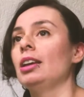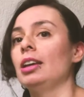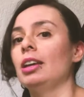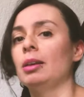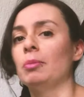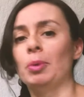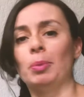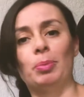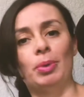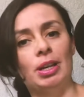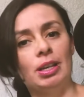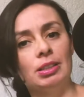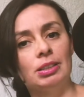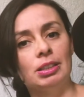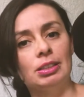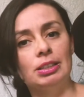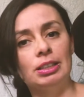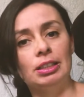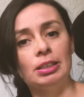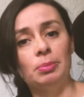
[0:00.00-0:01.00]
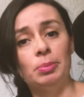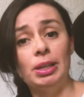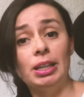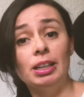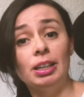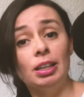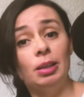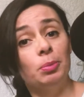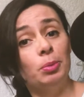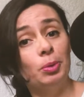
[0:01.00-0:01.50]
Eh, me puedes decir
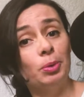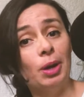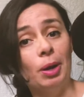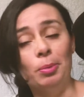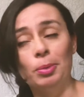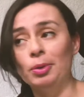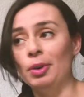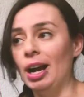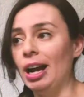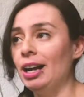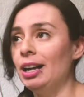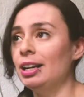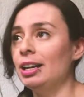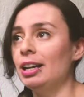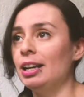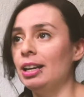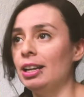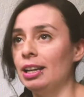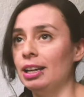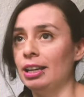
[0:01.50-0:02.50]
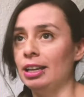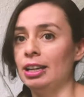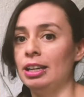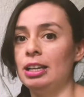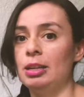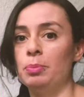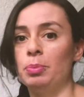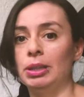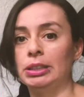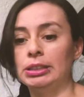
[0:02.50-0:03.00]
Viri, Bruja Boa. Eh,
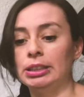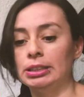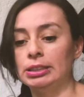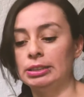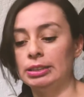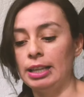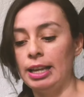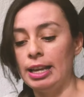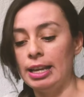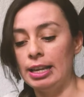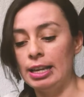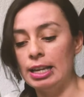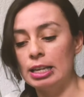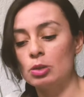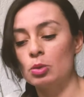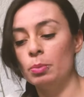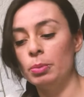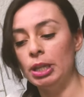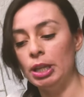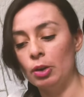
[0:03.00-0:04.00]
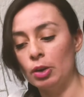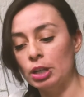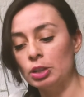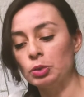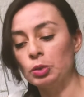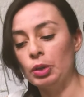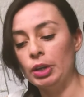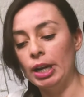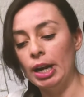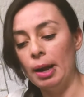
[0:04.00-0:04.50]
y pues este es un video que
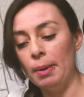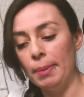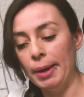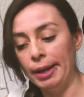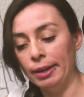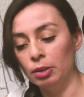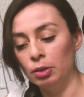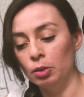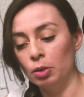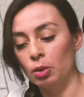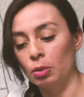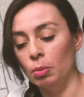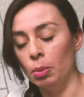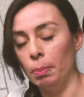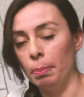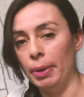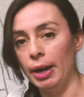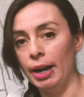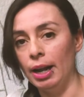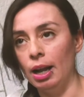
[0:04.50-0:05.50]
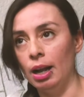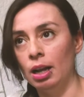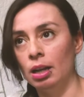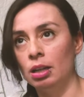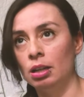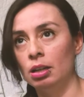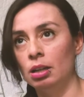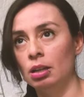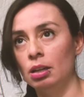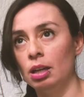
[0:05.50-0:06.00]
estoy grabando como para
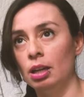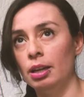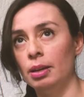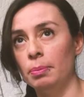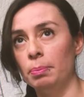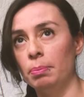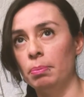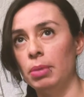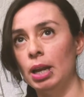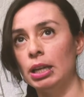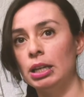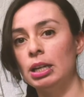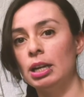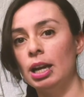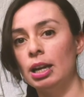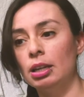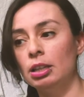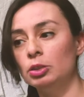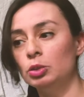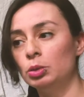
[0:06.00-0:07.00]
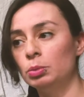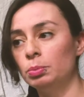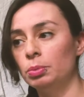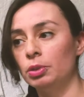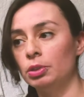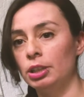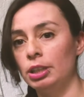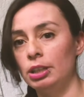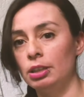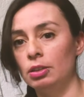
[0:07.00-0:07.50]
eh, platicarles un
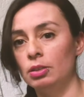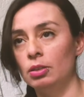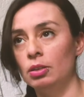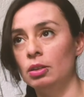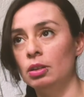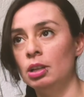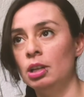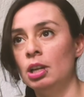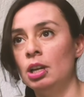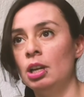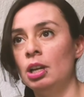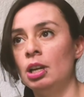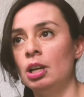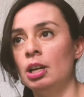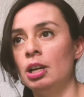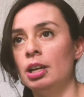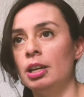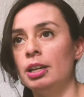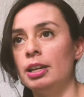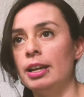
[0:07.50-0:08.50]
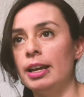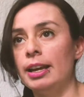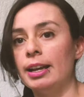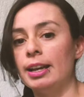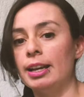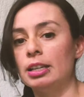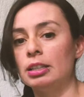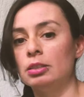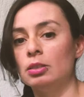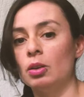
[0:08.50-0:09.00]
poquito
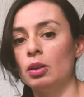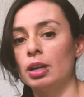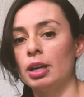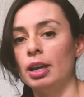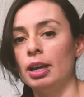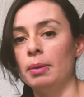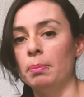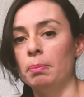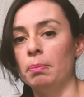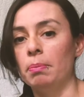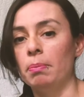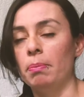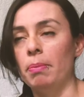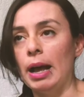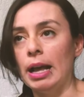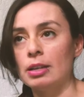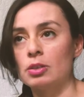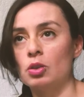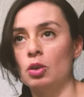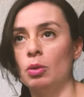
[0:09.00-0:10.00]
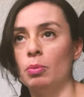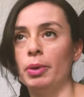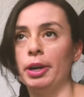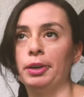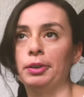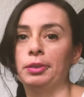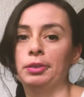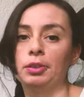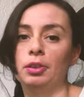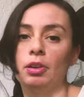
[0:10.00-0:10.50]
de qué es lo que pasó.
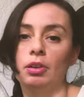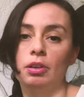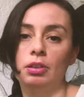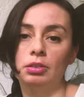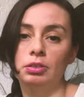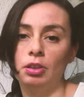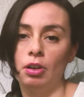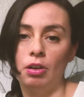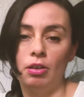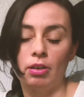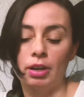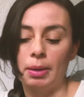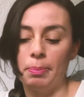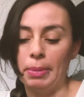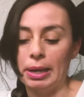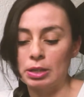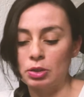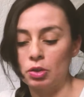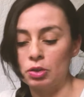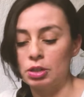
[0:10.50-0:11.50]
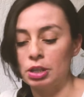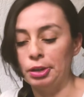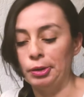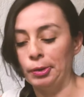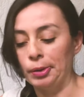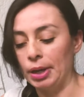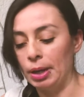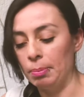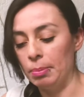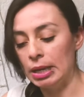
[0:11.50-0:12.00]
Bueno, no todo lo que pasó,
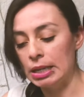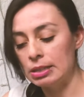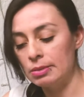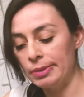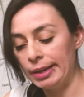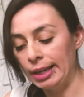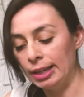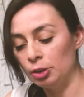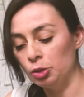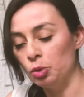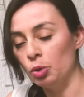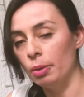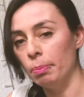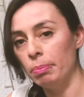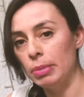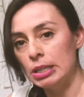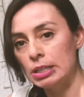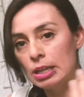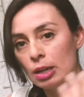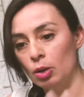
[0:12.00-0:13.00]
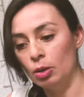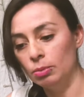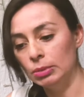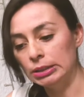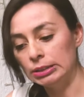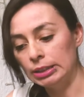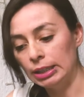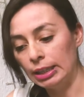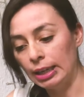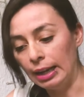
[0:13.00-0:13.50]
sino que más bien yo empecé
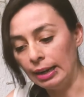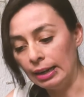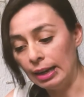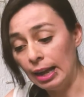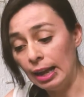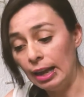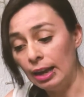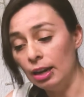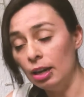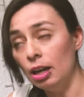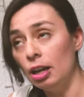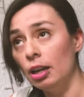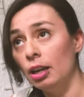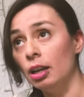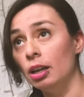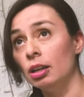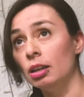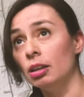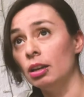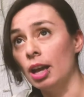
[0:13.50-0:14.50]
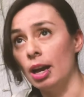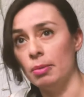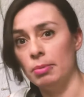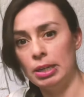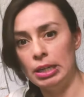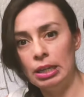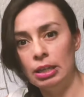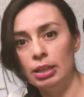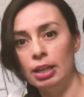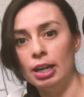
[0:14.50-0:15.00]
como este canal en
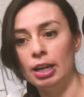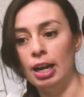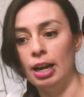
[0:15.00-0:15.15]
abril